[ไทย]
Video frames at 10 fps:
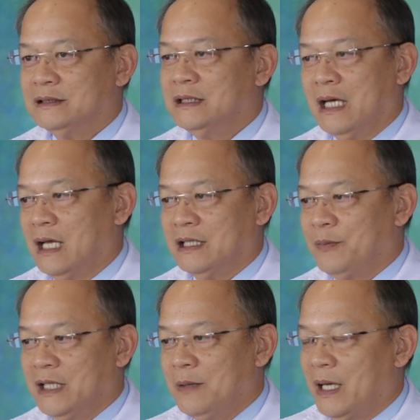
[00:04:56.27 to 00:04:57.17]
ซึ่งอาจ
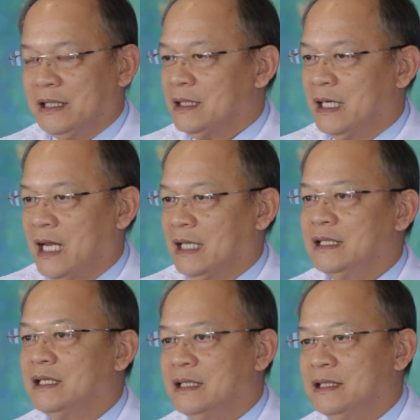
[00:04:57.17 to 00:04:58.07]
จะไม่ใช่หมายถึงขนาด
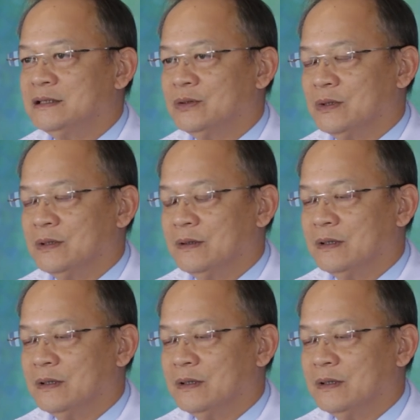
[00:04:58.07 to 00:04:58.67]
ที่ดีที่สุด